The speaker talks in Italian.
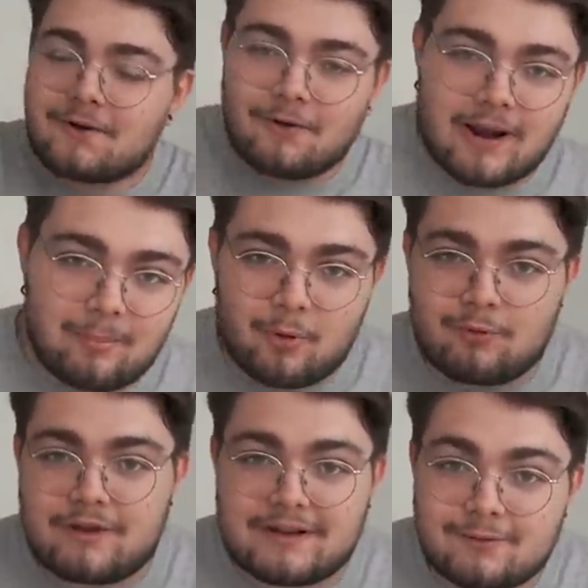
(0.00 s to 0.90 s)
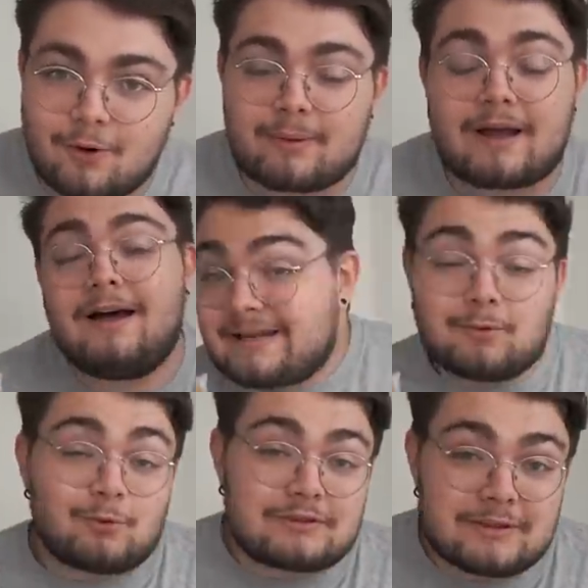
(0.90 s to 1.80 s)
con la polvere sopra, siamo
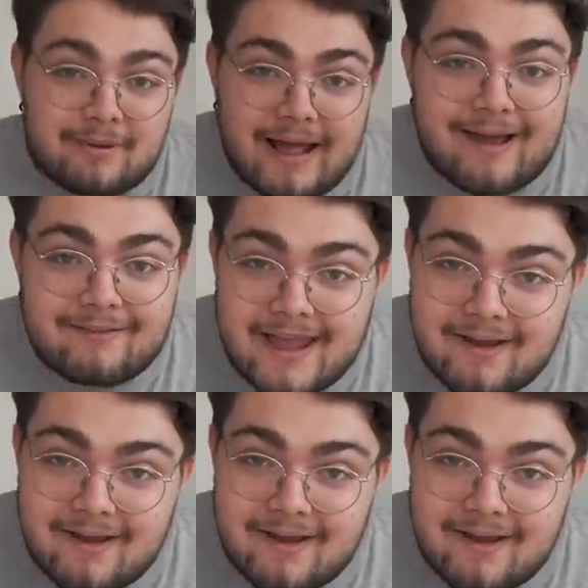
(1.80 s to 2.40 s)
tutti bravi eh,